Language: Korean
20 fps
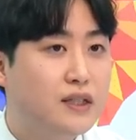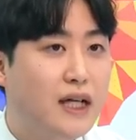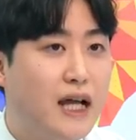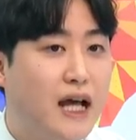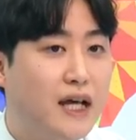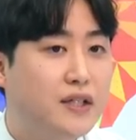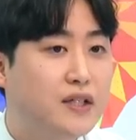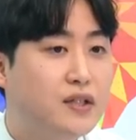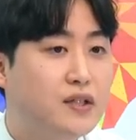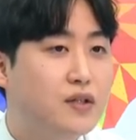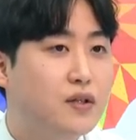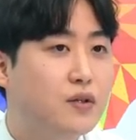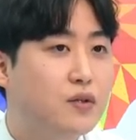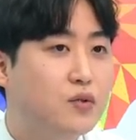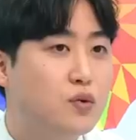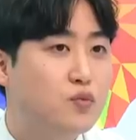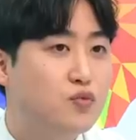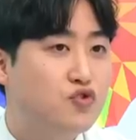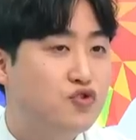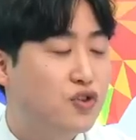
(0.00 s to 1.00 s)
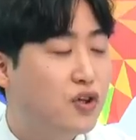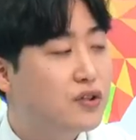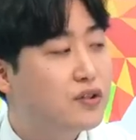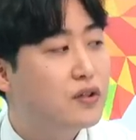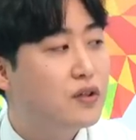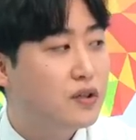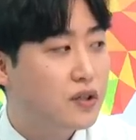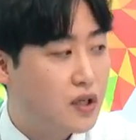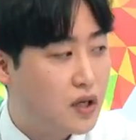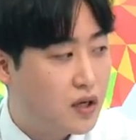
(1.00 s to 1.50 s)
가능성은 좀
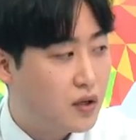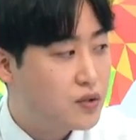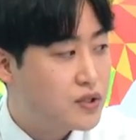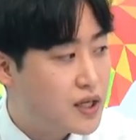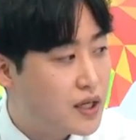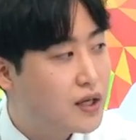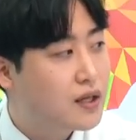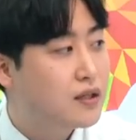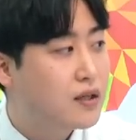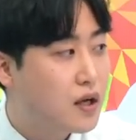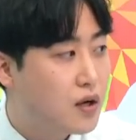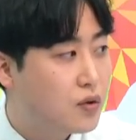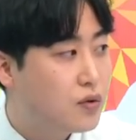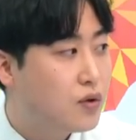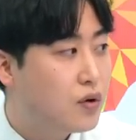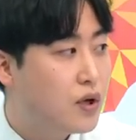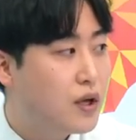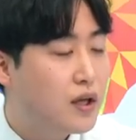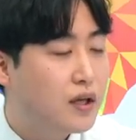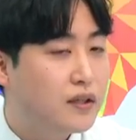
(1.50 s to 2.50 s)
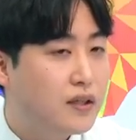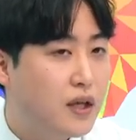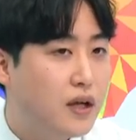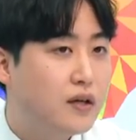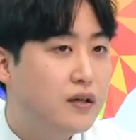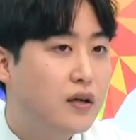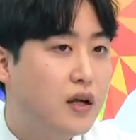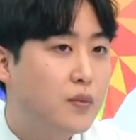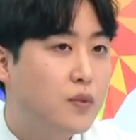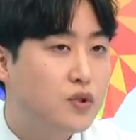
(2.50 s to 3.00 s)
줄어들었다라고 생각을 하고
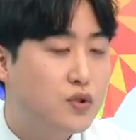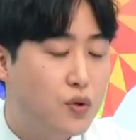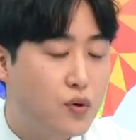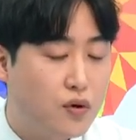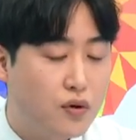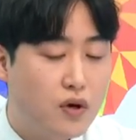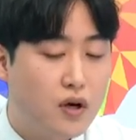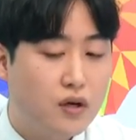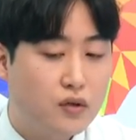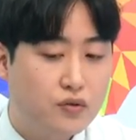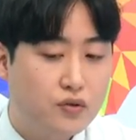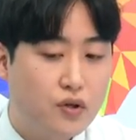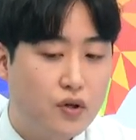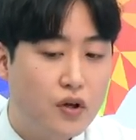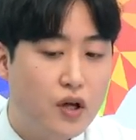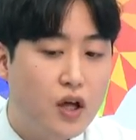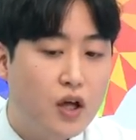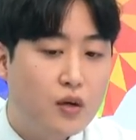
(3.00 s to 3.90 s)
대응을 하면 좋을 것 같고요.